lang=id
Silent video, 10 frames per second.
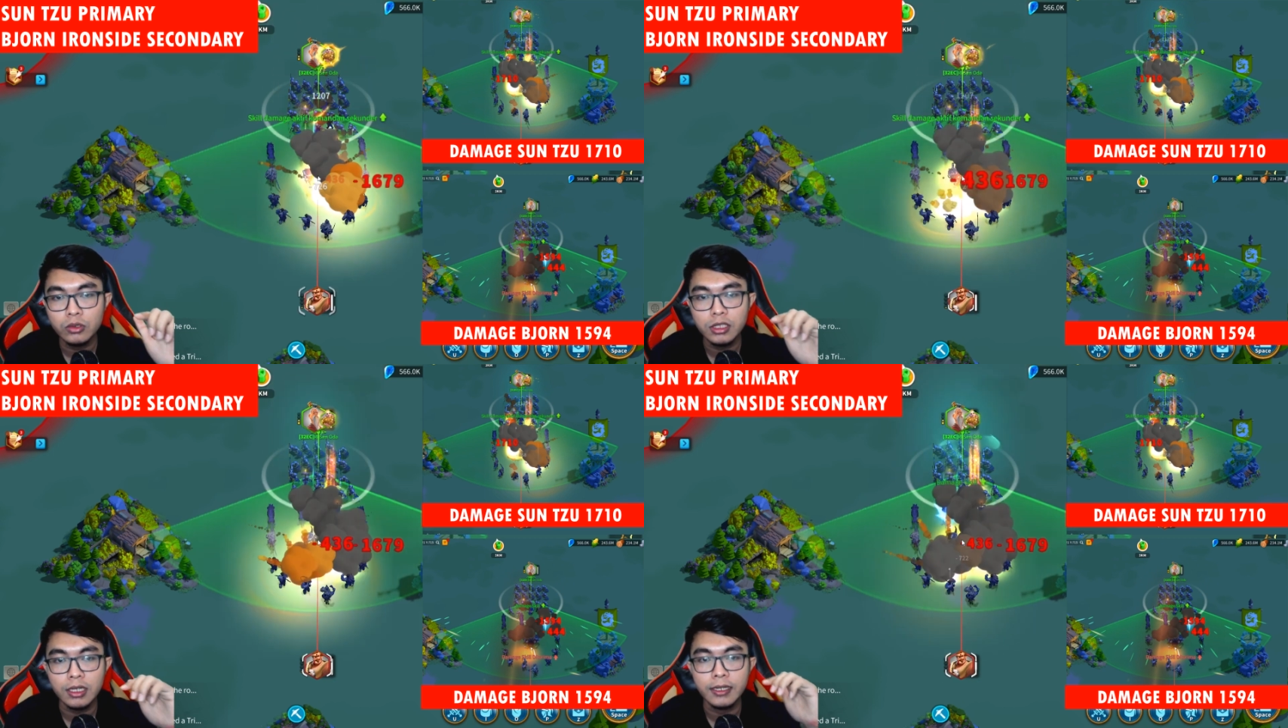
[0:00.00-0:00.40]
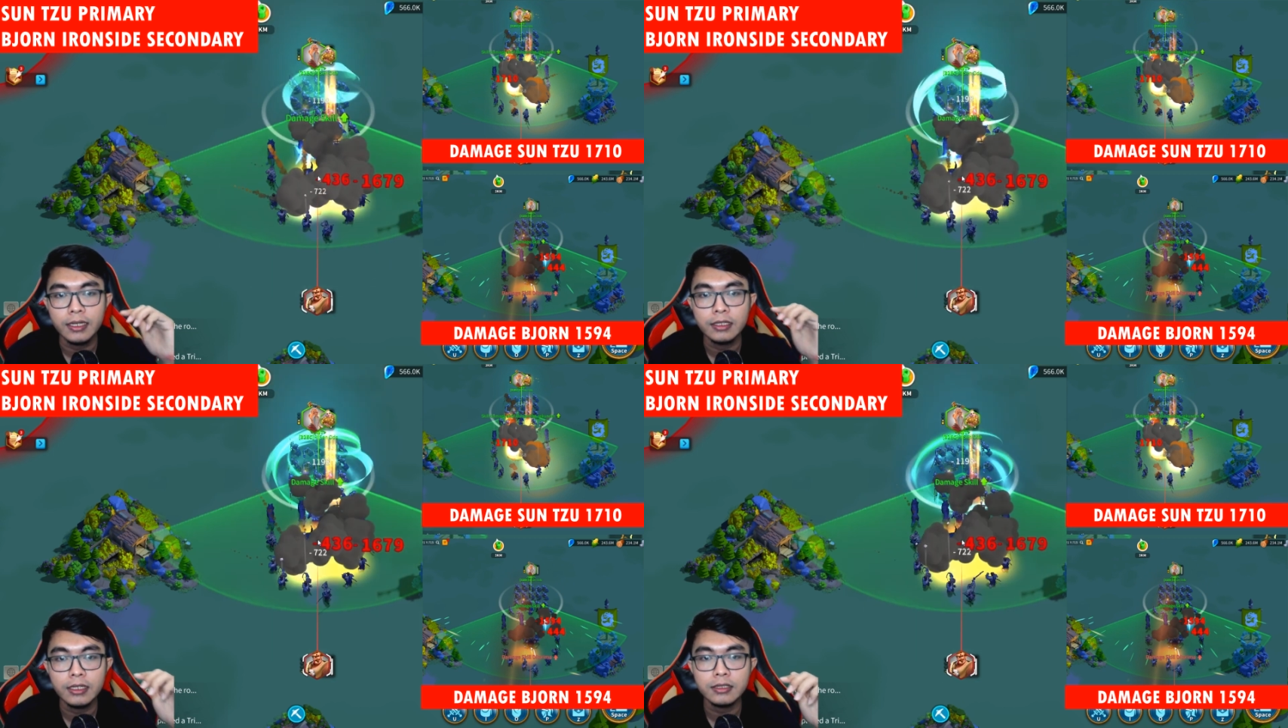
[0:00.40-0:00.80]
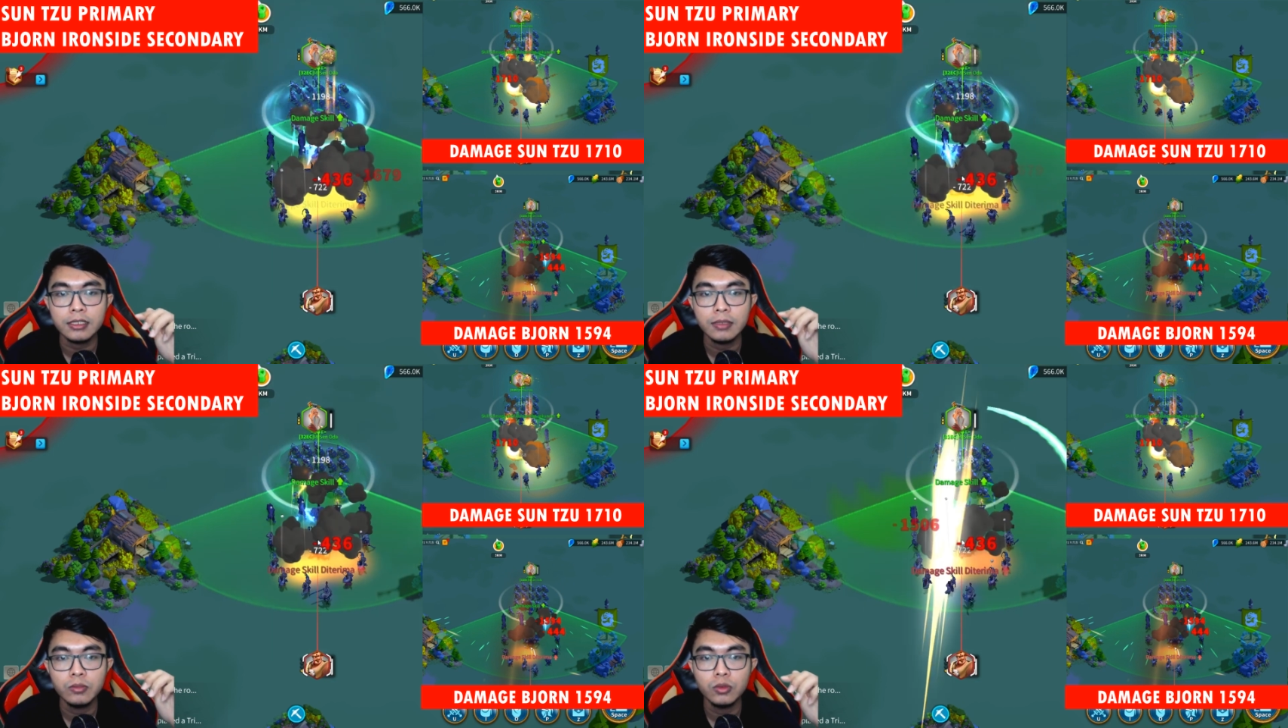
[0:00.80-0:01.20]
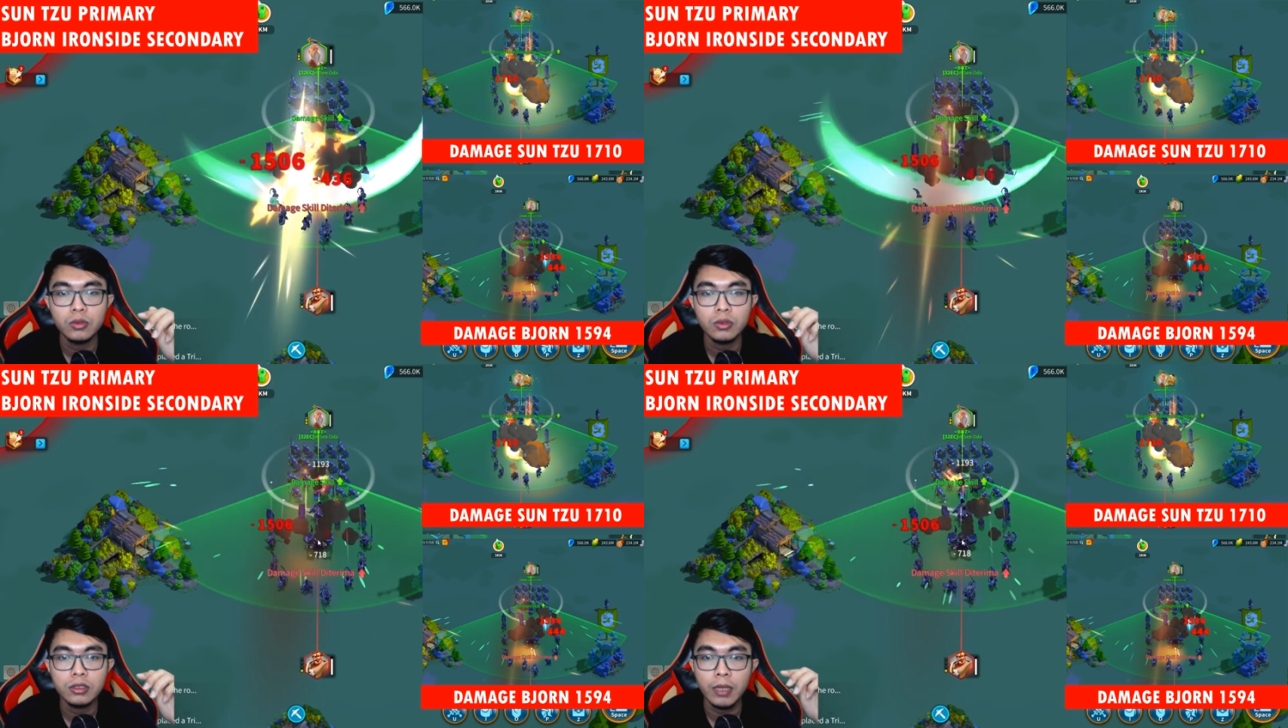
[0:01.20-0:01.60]
sekunderinya
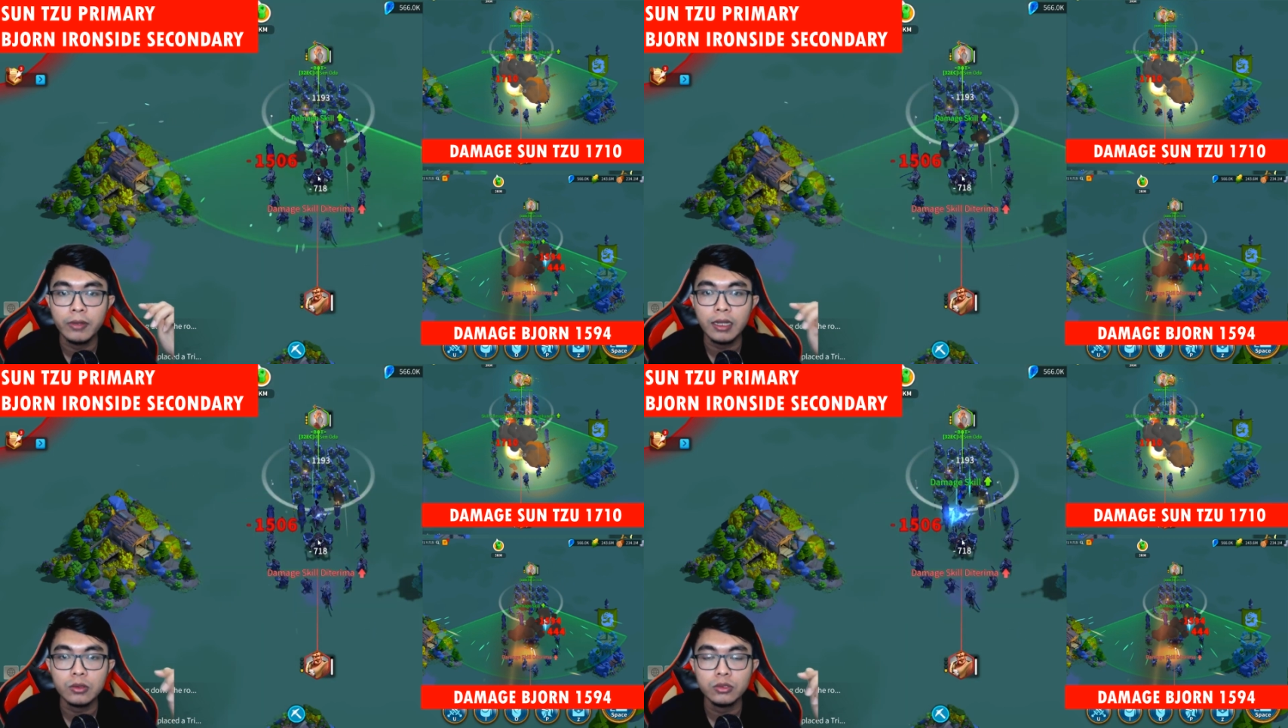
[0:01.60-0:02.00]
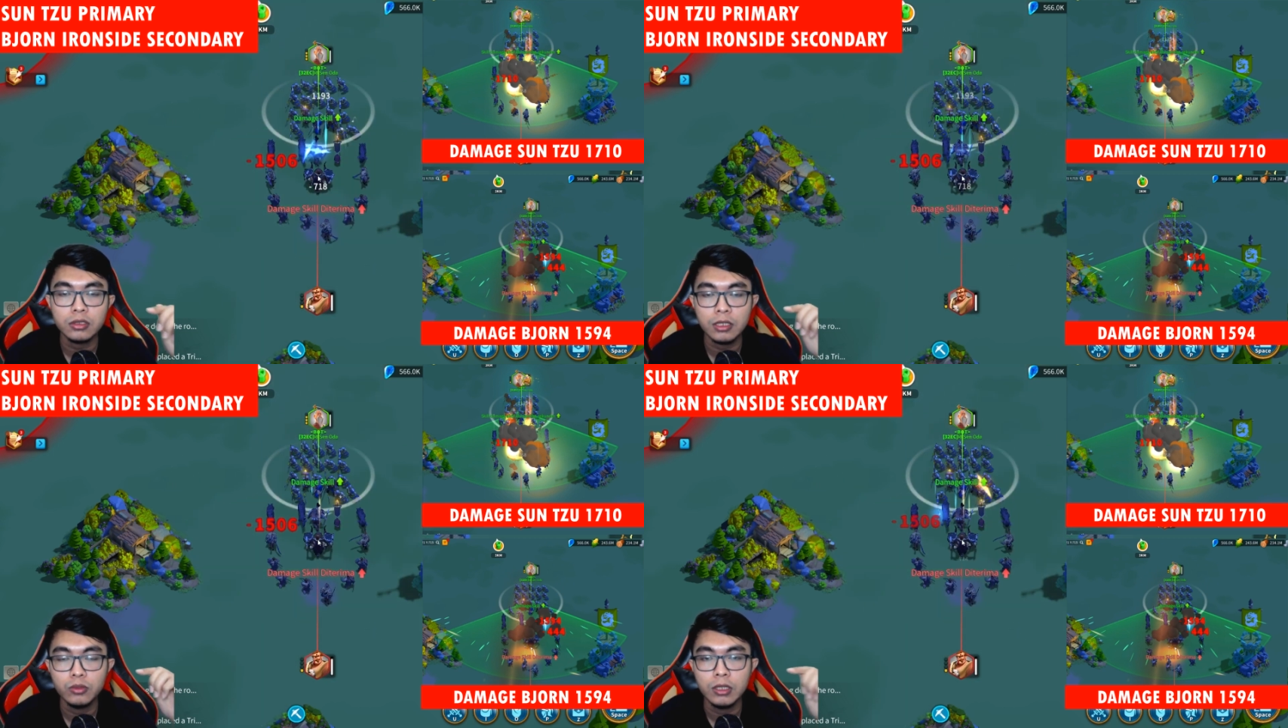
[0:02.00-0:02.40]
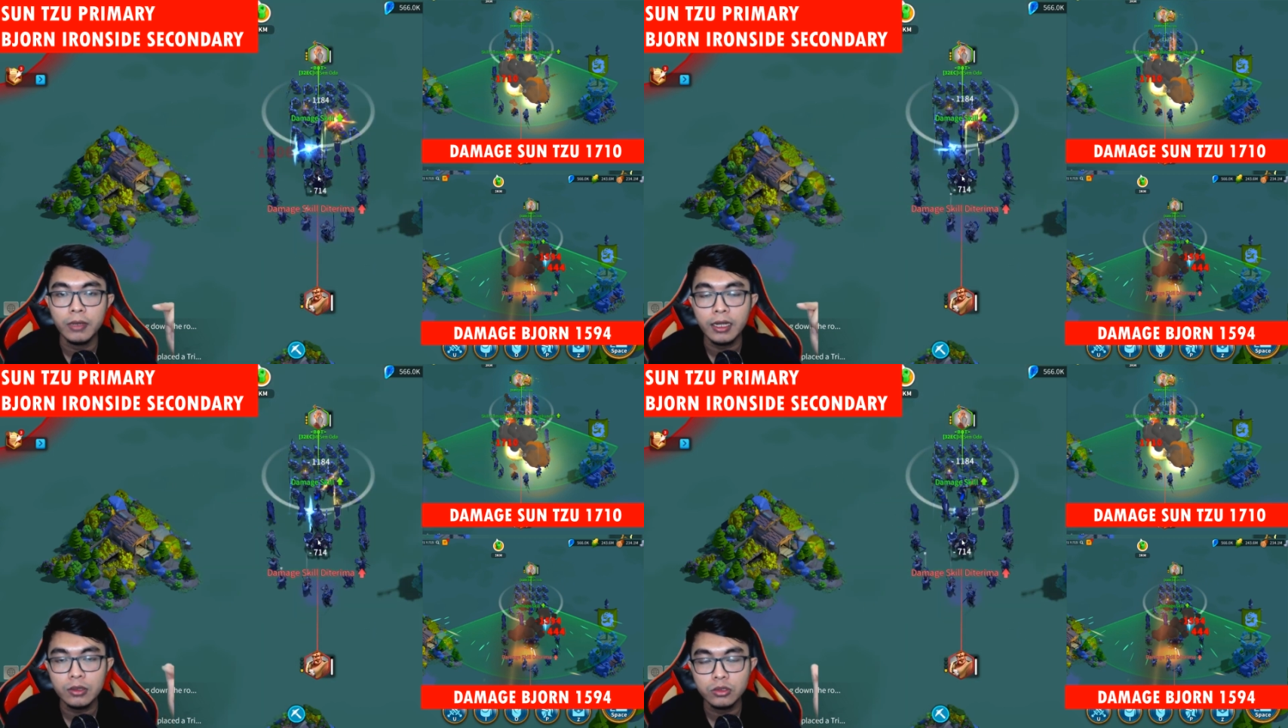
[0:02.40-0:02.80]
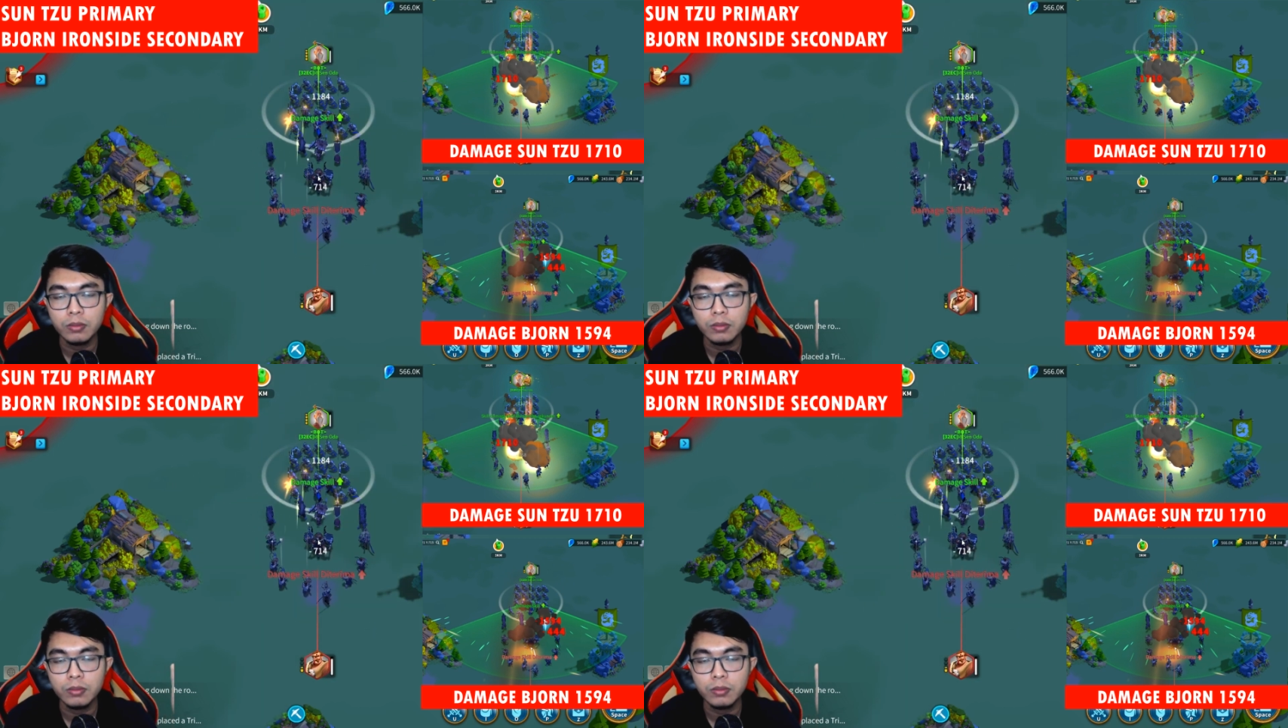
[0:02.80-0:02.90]
1600 1500